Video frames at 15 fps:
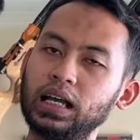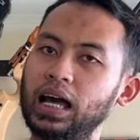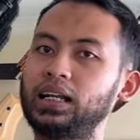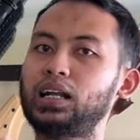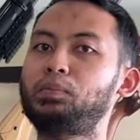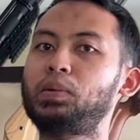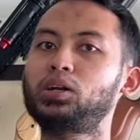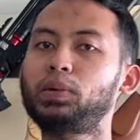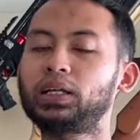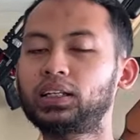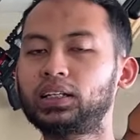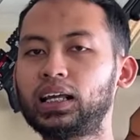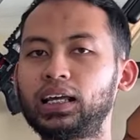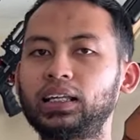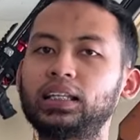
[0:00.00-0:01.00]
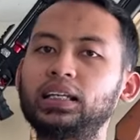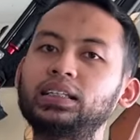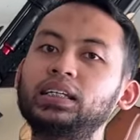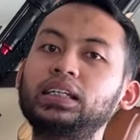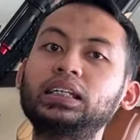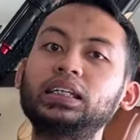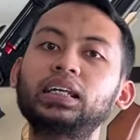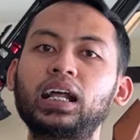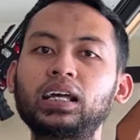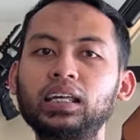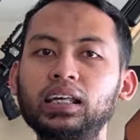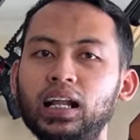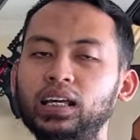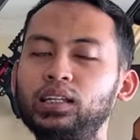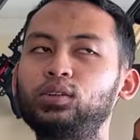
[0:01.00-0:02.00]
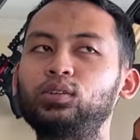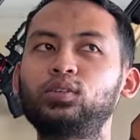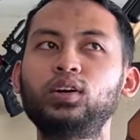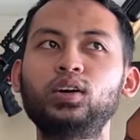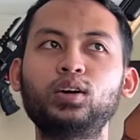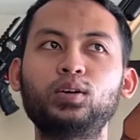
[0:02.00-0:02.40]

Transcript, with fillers: nggak ada manometernya, kita jadi ngira-ngira gitu.